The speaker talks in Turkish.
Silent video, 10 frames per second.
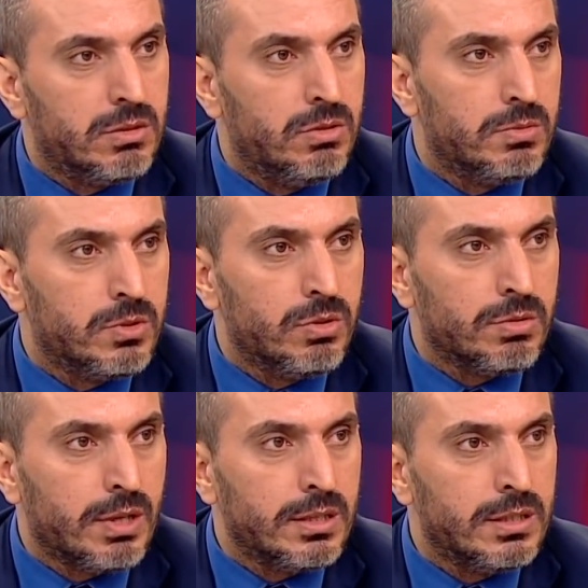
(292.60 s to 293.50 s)
ekonomik
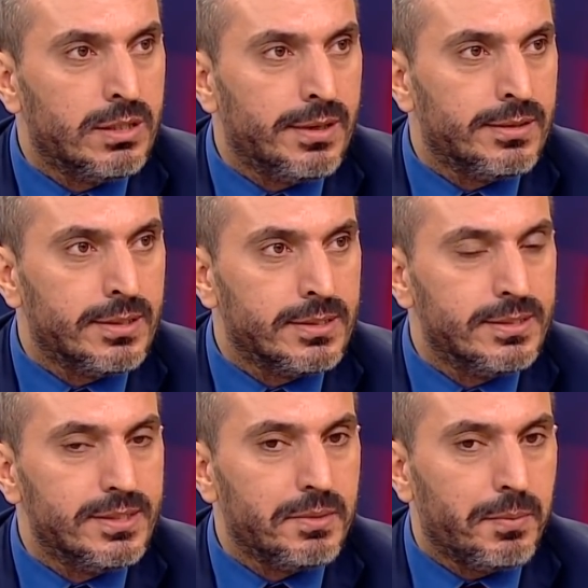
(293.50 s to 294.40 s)
yönden ikna
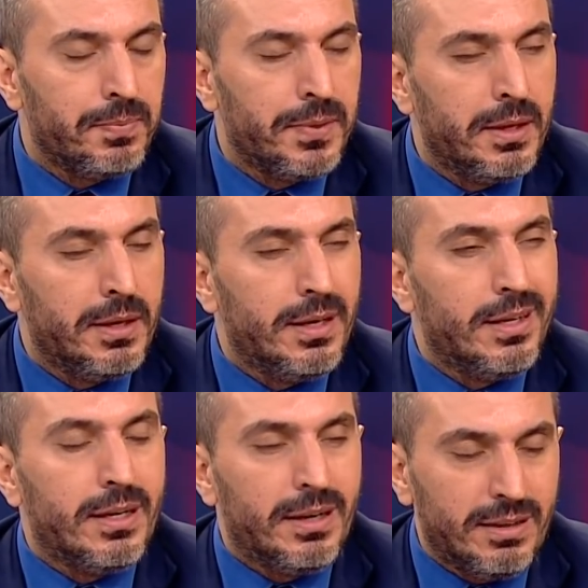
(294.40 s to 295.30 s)
edersiniz ama
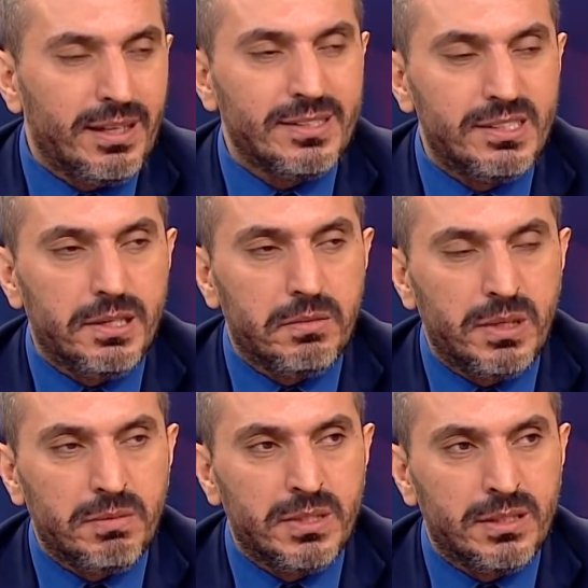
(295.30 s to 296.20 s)
neden
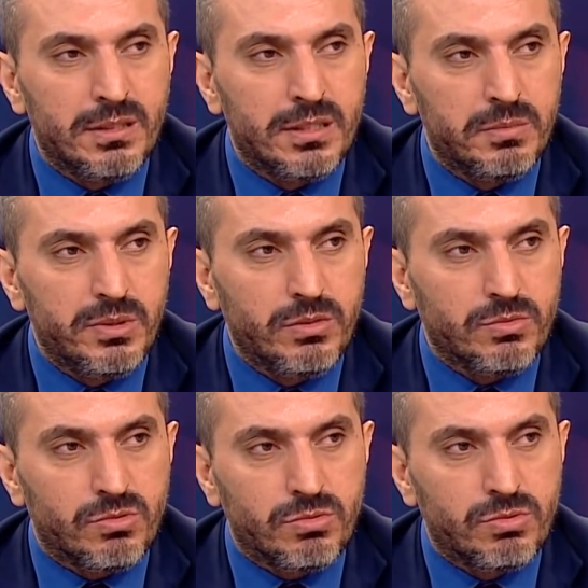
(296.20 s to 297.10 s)
sıcak bakmadıklarını
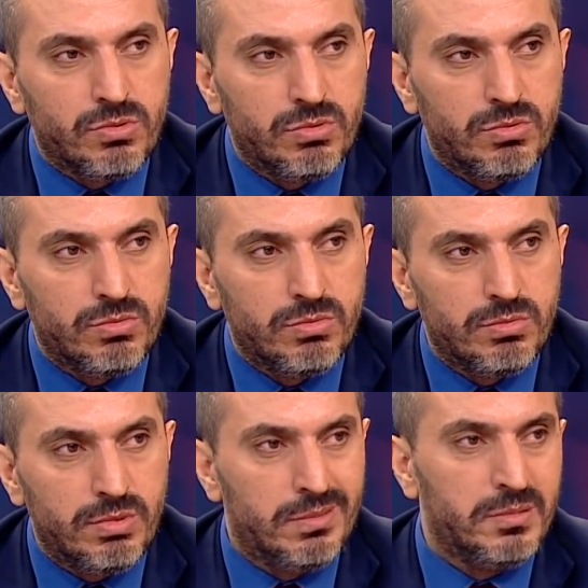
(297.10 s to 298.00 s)
biliyor musunuz?
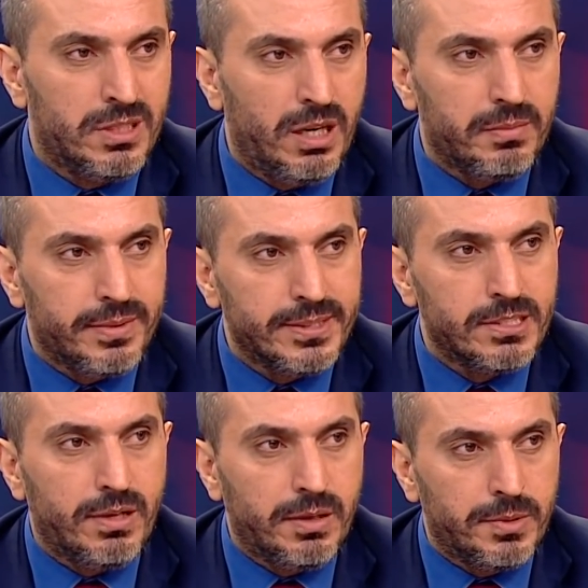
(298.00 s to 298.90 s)
Ya da bir
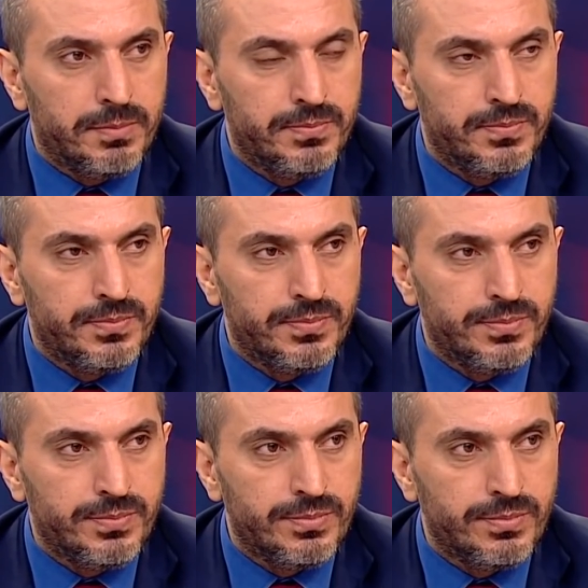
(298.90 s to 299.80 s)
tahmininiz var mı?
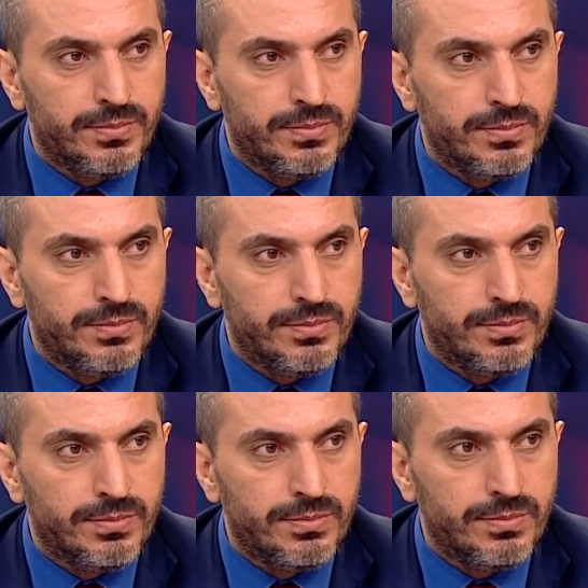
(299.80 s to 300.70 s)
Vallahi benim Neden?
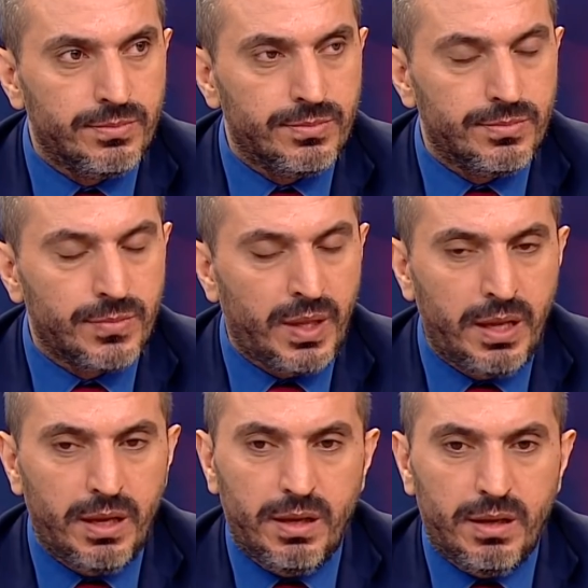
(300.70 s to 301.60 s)
şu an yok.
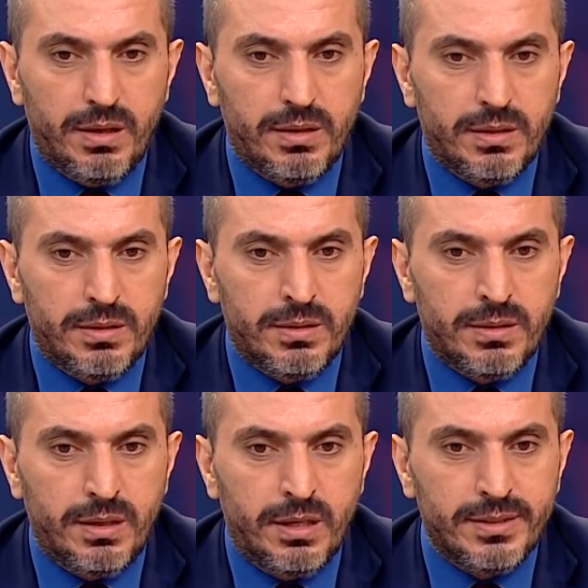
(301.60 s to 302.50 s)

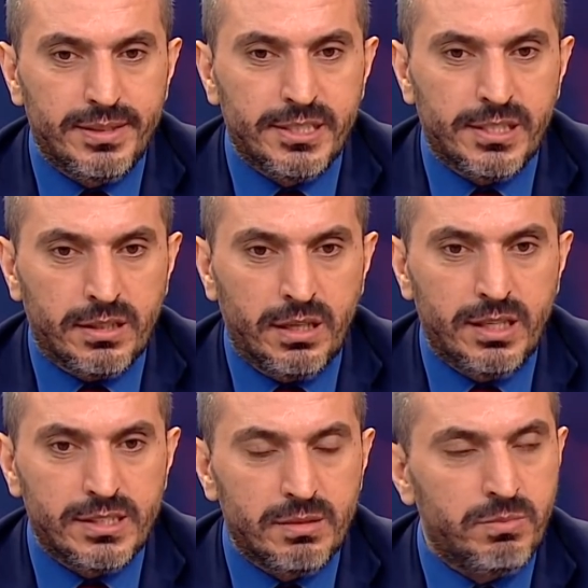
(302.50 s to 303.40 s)
Ee, arkadaşlar
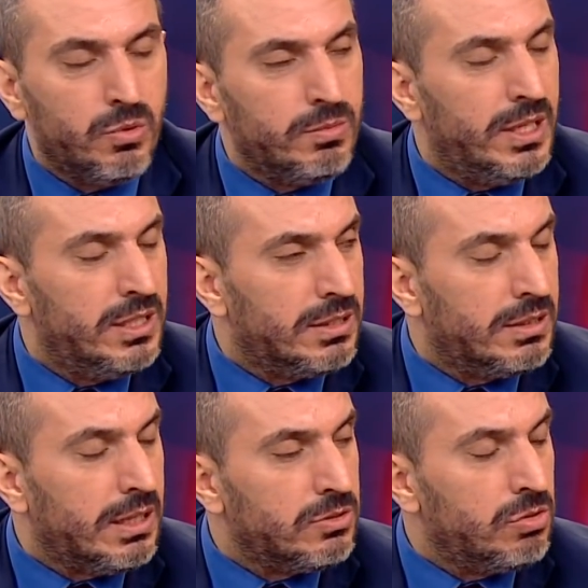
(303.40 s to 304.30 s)
Galatasaray Premier
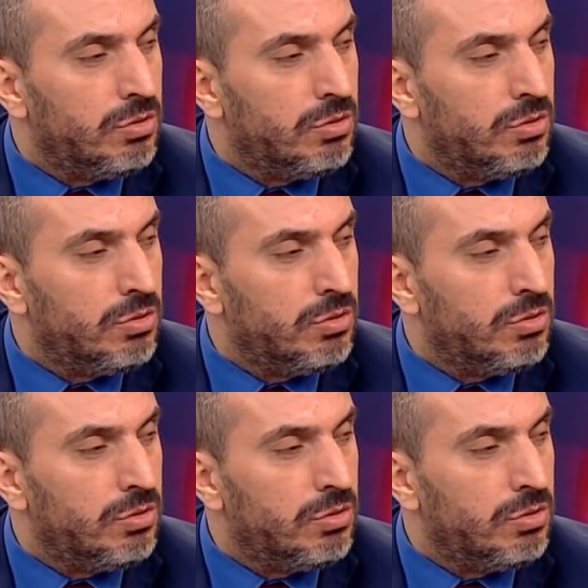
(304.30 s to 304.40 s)
Lig'den